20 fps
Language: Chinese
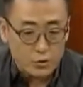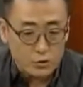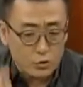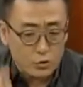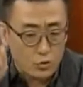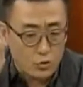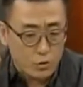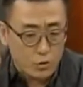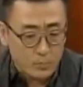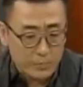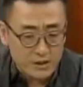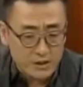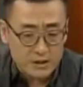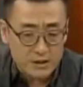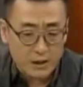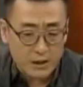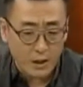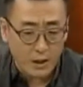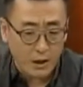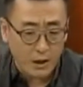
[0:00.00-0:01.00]
如果米
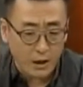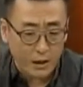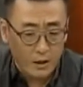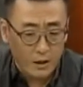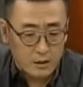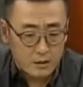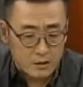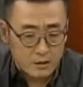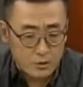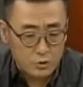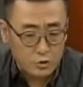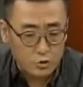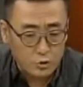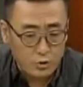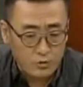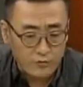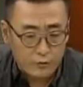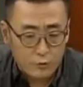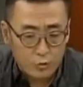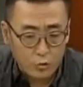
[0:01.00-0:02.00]
歇尔能
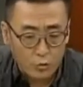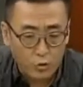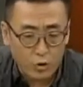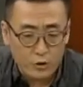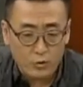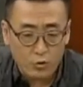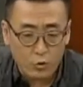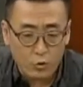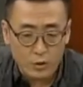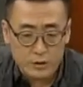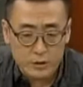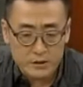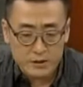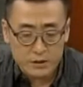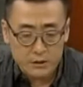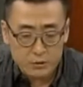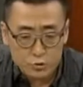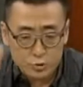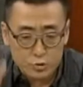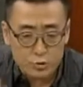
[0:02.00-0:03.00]
说服困惑的
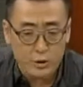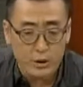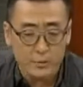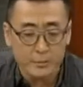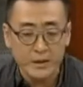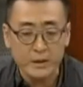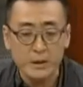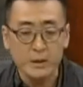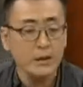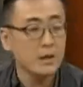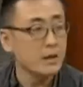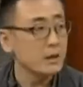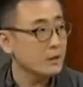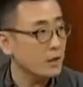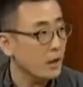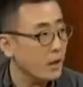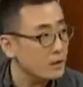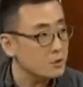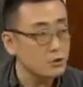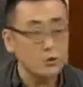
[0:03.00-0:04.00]
这个女选民，
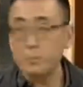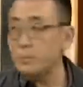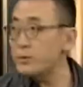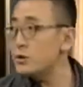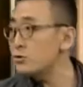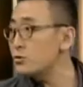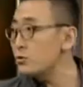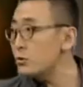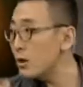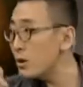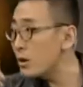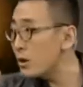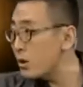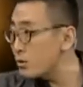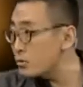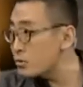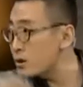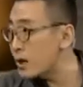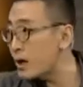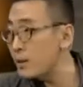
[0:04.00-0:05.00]
他就必须要
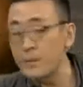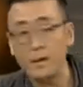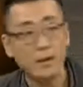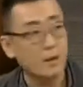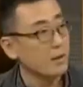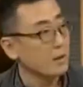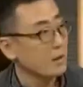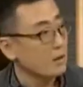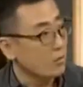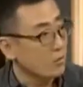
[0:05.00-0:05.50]
告诉他们，